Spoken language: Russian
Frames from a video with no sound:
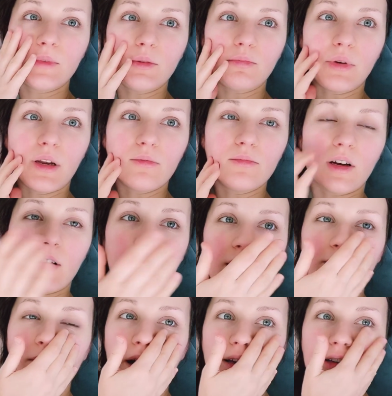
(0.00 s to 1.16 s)
И прям такая
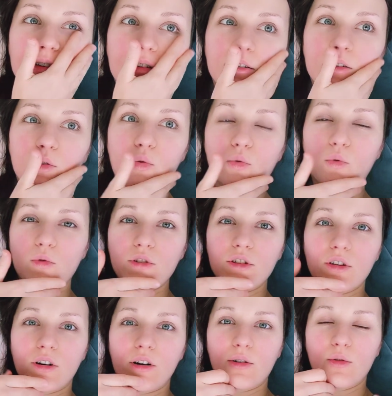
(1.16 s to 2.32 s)
мягенькая
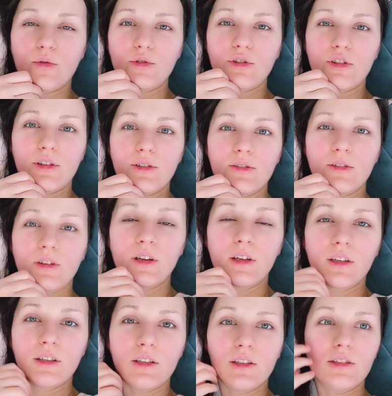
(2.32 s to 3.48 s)
кожа хорошая.
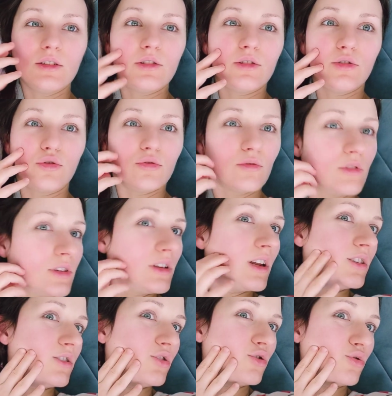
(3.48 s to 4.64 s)
Единственное, что вот
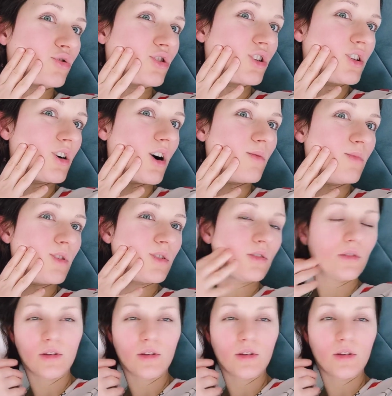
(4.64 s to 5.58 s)
гляньте, что с щеками.